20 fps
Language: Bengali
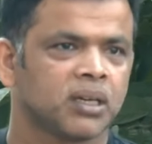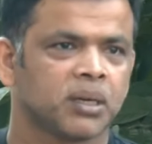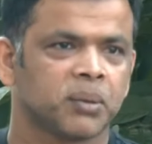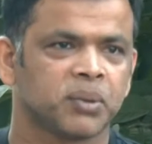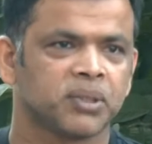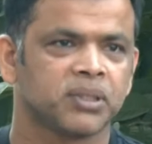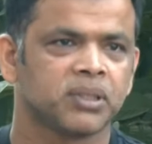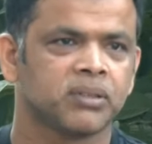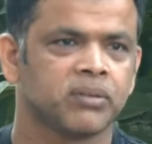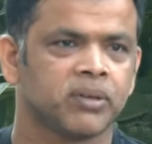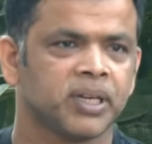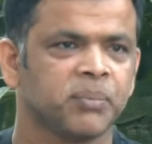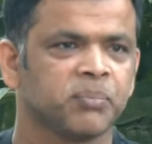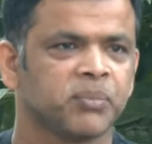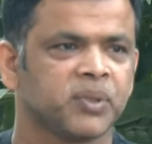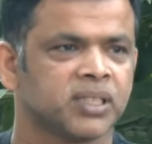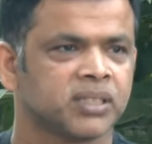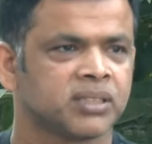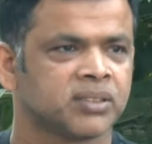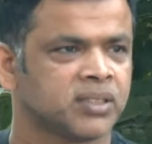আমাদের ড্রিম
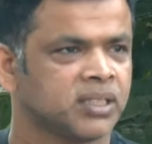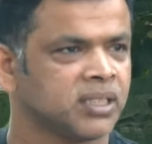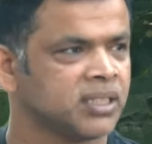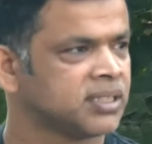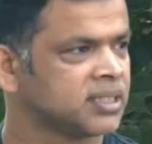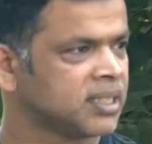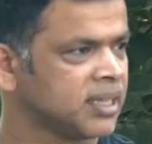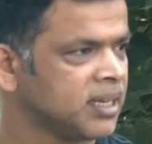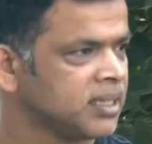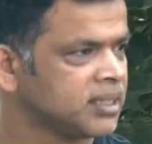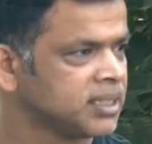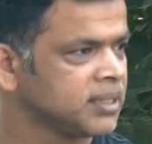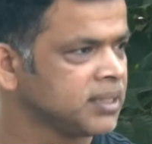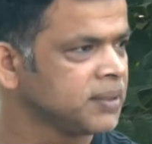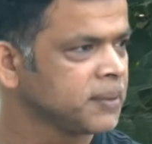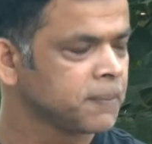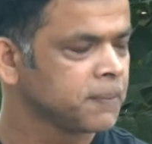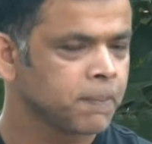টেস্ট সিরিজ খেলেছি